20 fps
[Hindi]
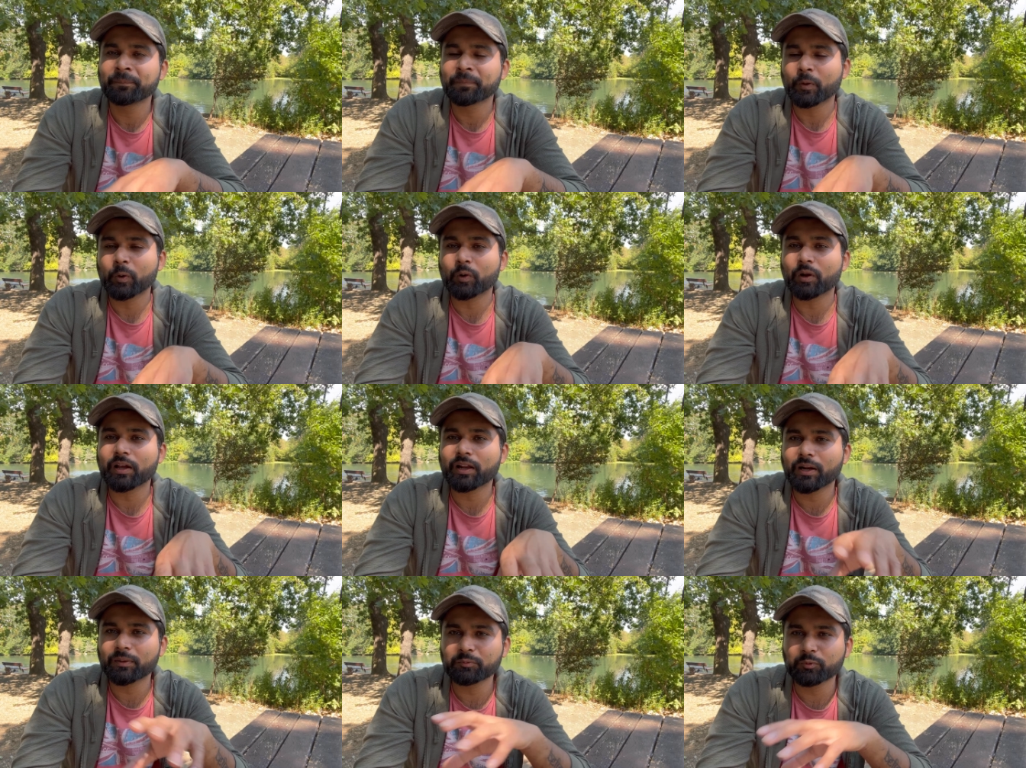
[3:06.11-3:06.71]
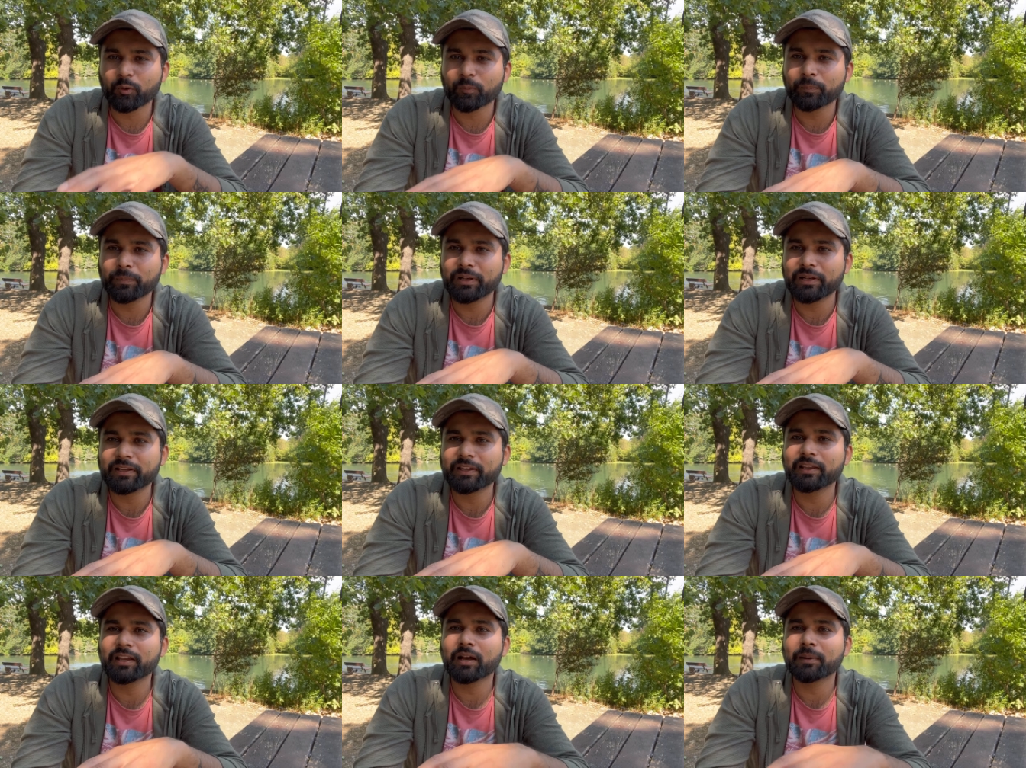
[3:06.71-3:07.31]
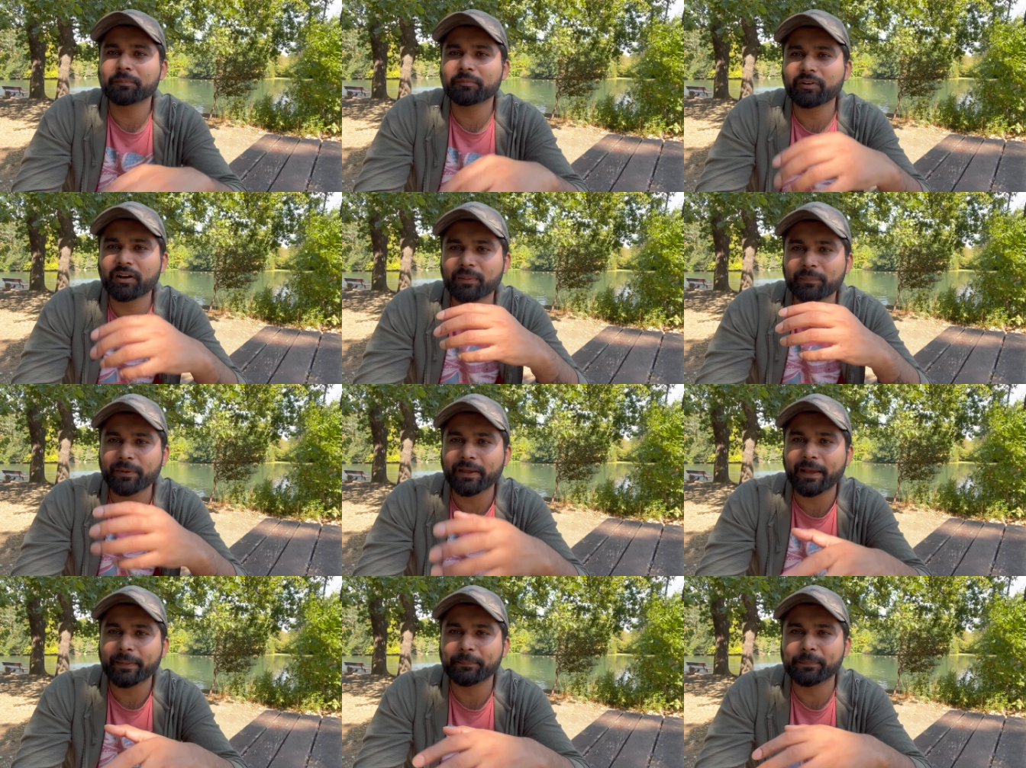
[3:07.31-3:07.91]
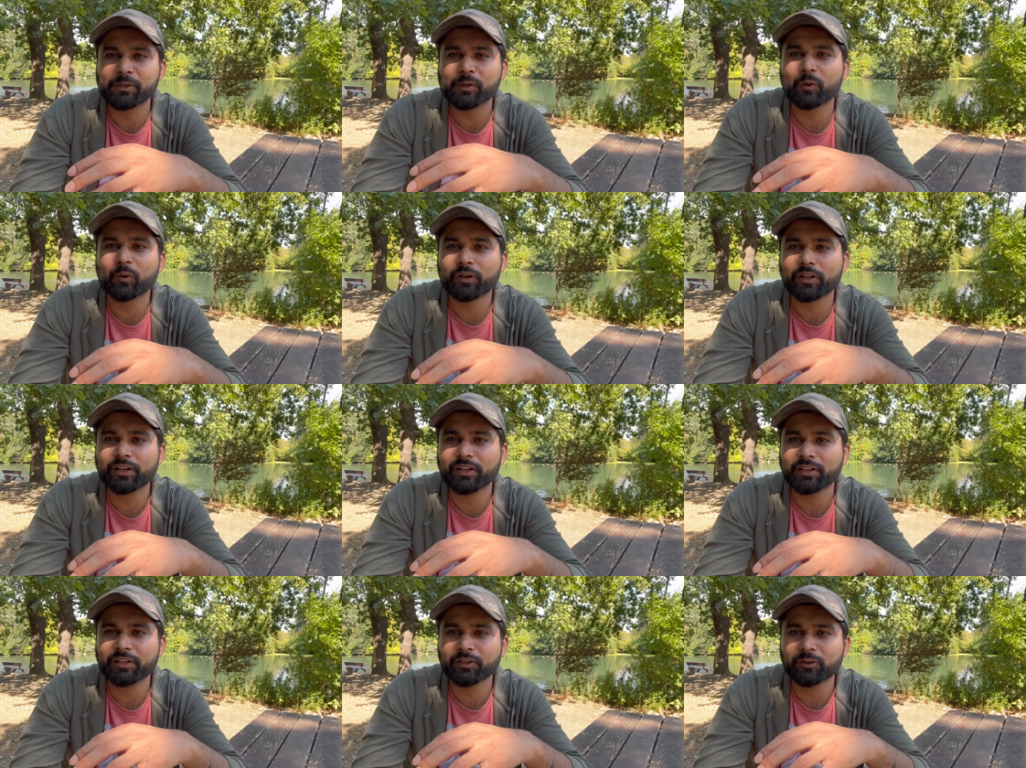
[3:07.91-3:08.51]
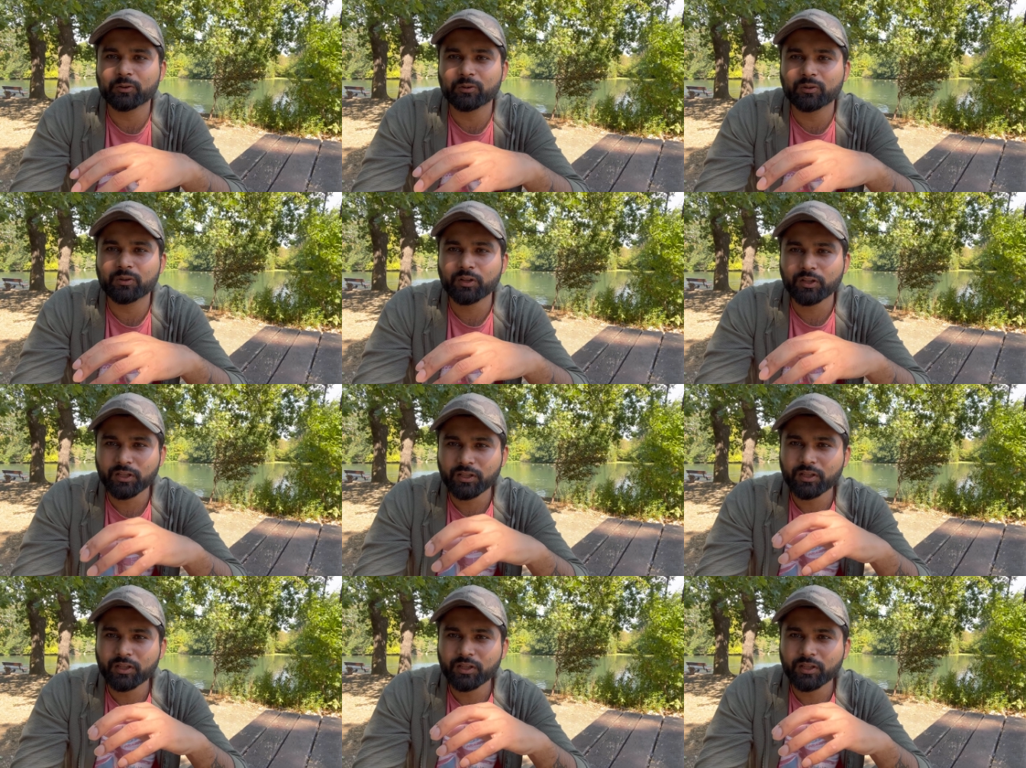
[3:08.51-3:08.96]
और अगर आप जॉब मिल गई आप वहाँ पर हैप्पी हो नहीं हो